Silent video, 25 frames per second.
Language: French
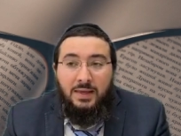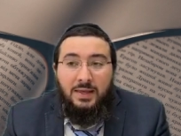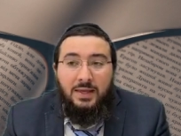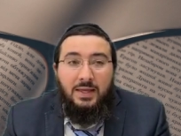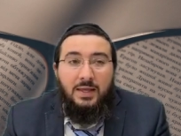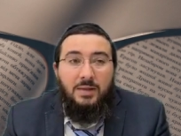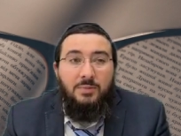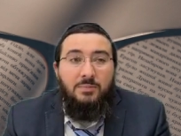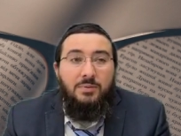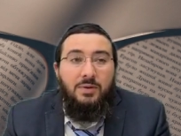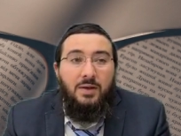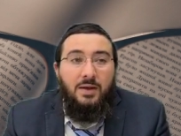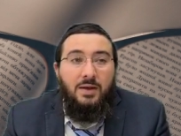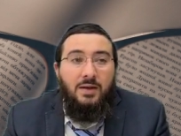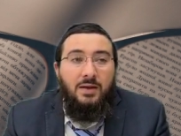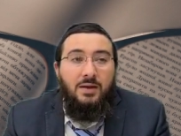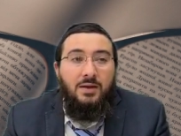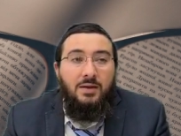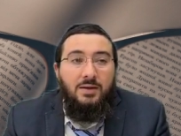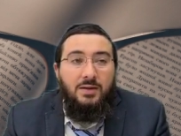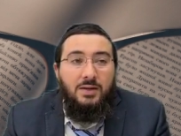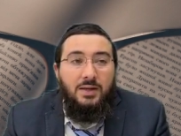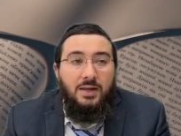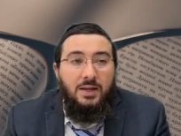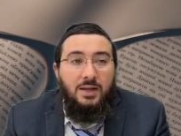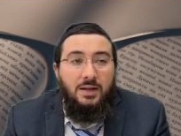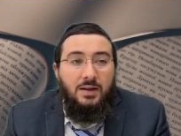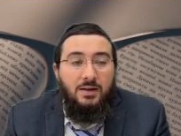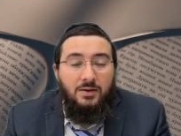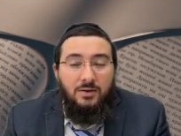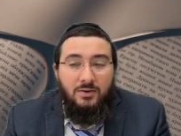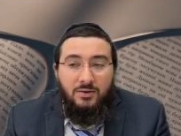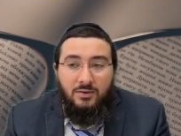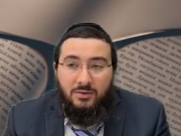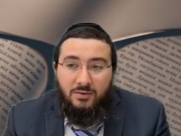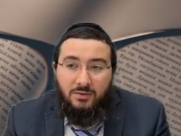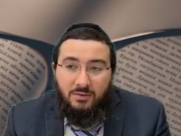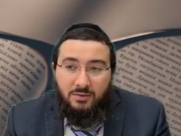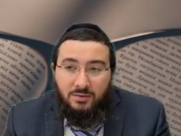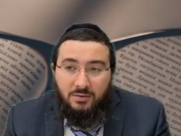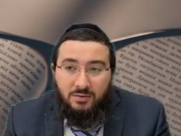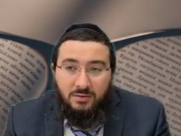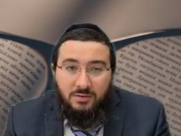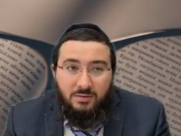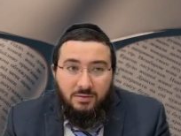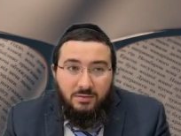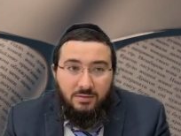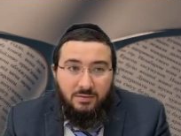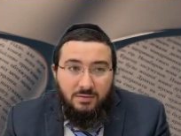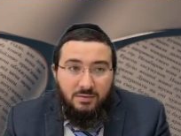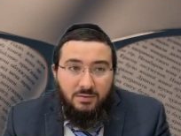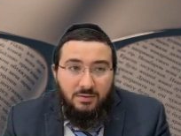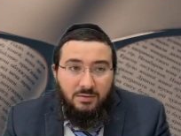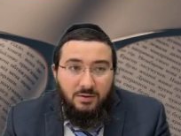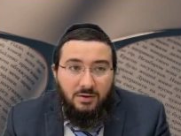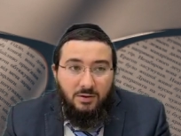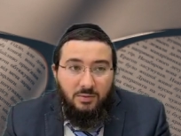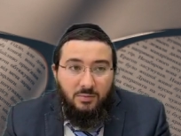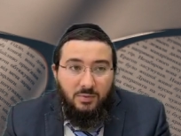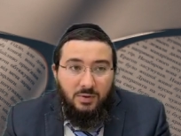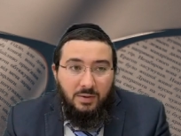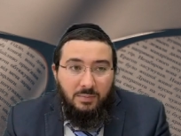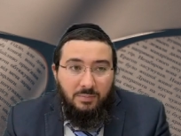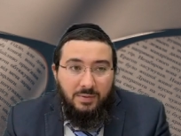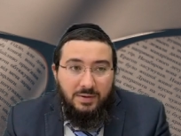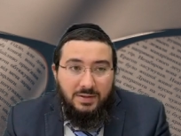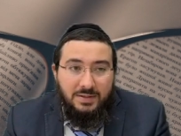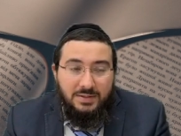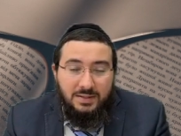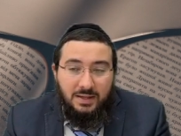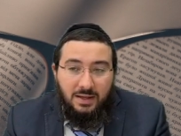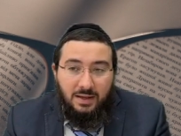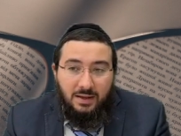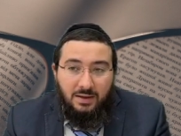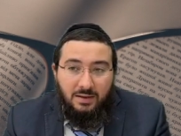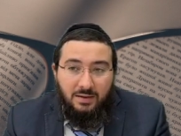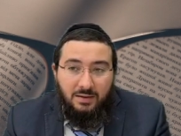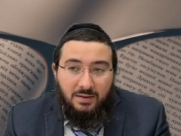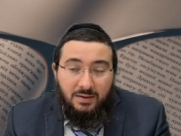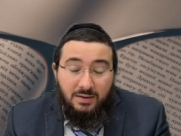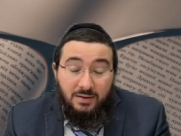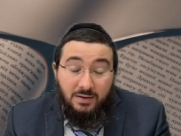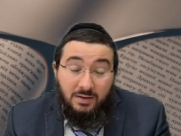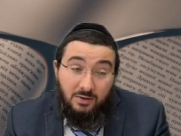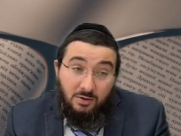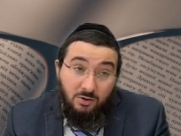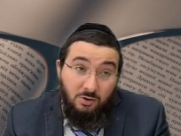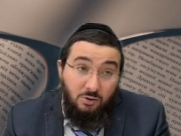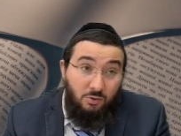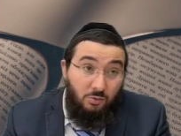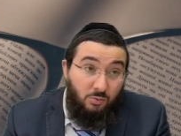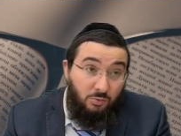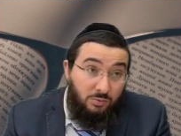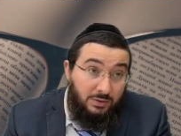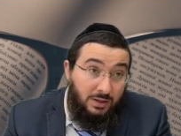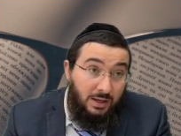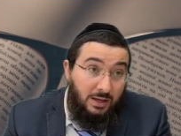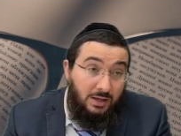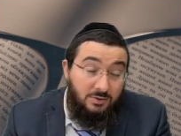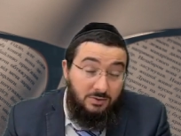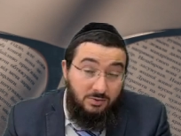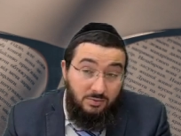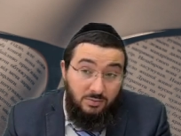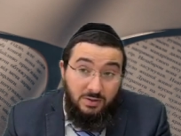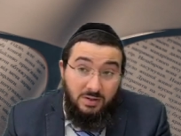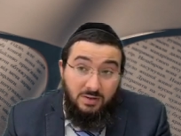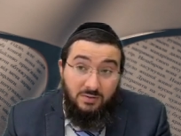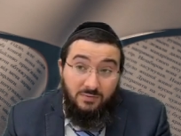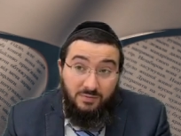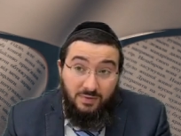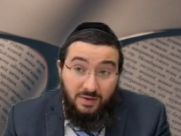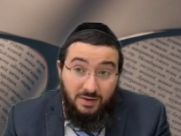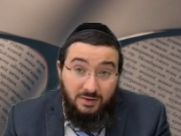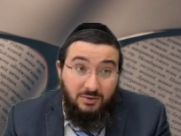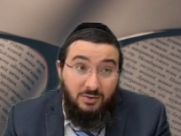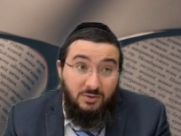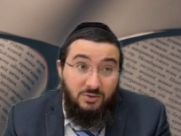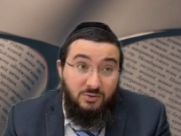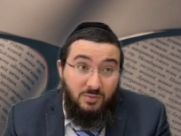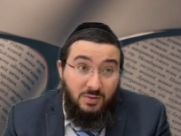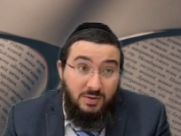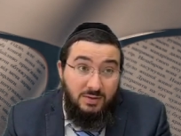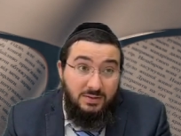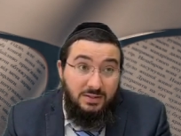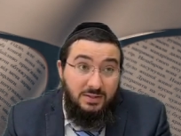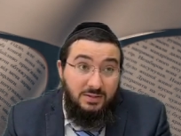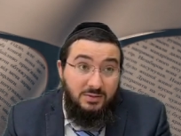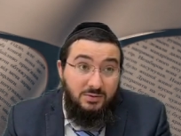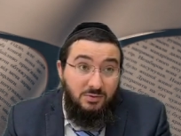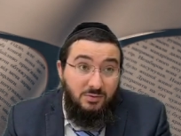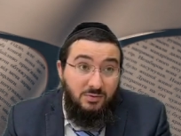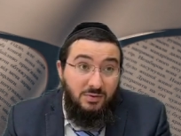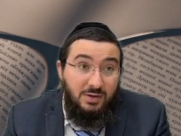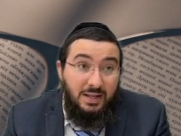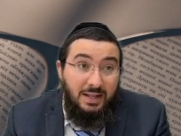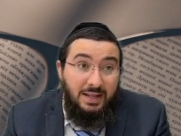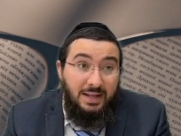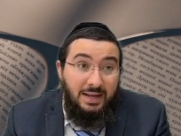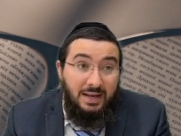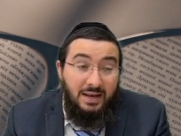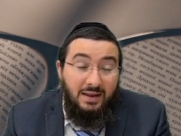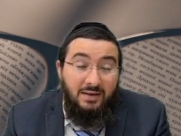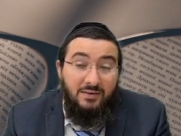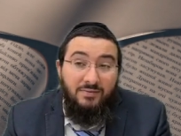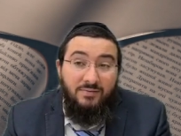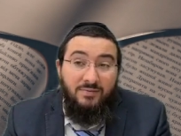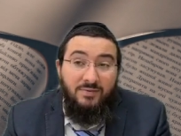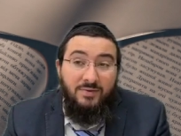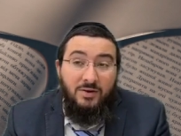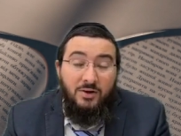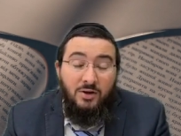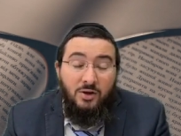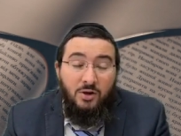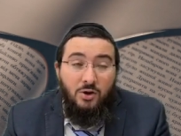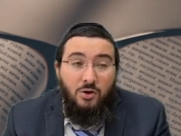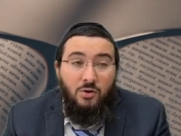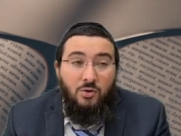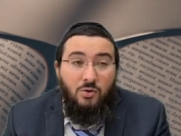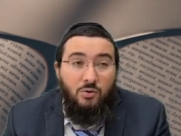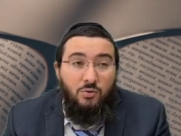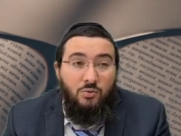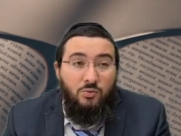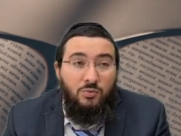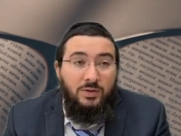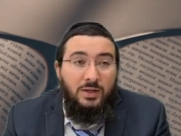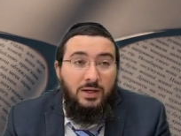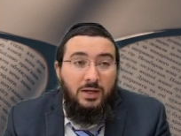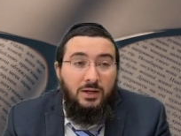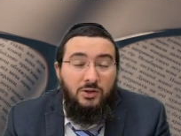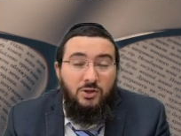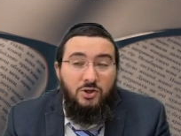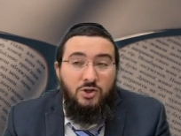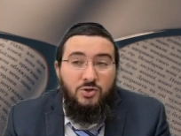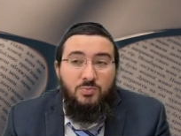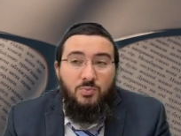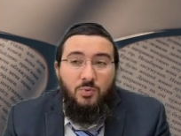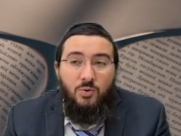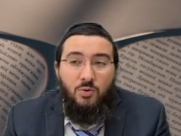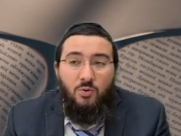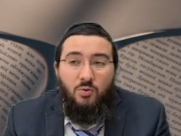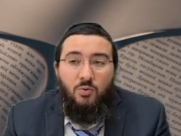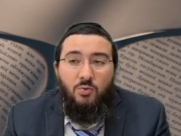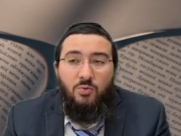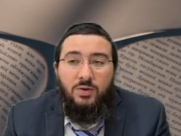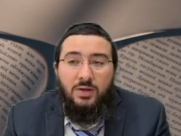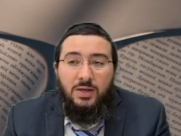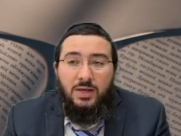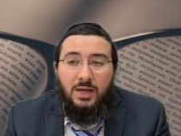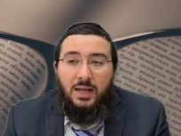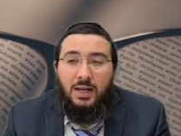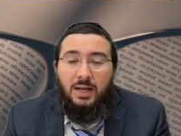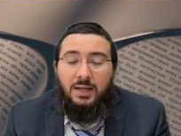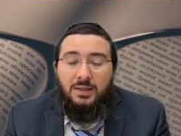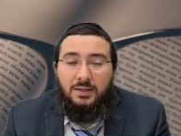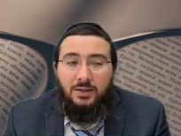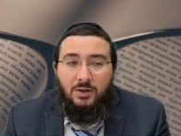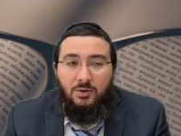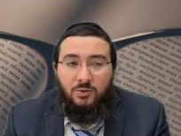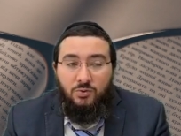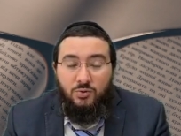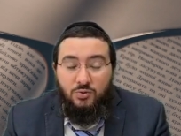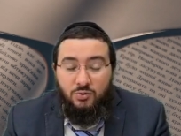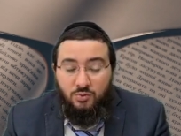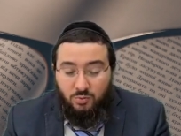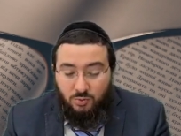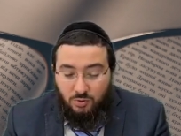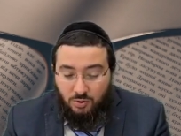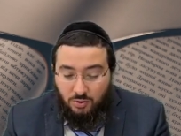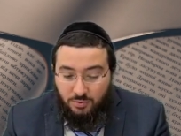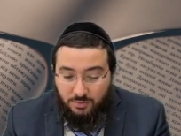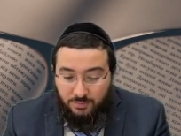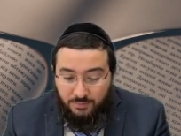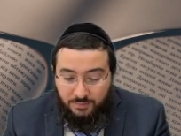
eh bien, il, euh, comment on appelle ça Le contraire, celui qui fait attention à ses yeux, il élève le nom d'Akadosh Borou qui est à l'intérieur de son œil.